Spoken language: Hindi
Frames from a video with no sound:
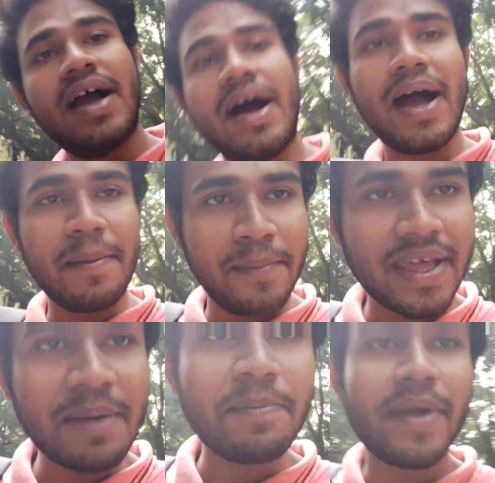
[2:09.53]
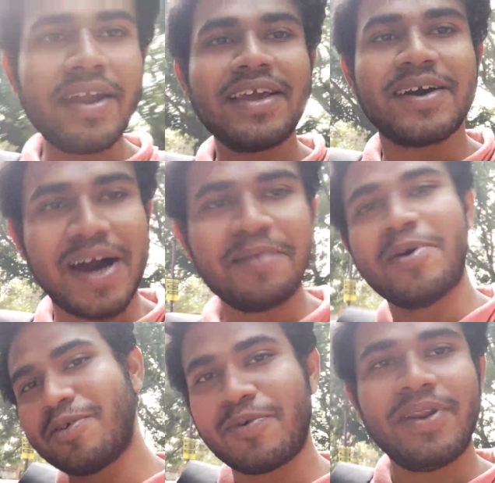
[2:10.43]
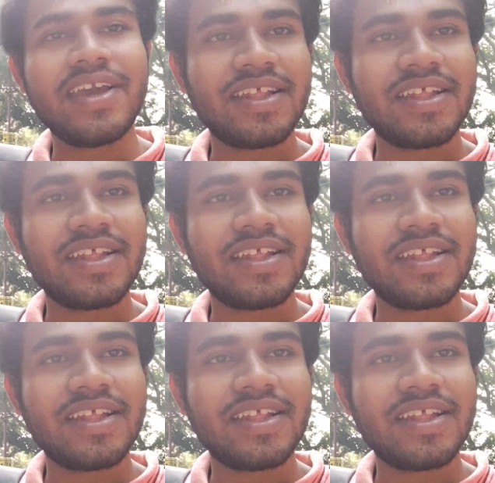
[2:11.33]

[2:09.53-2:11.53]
ना तेरे हाँ मेरा भी पेंडिंग हाँ मैं तो भूल ही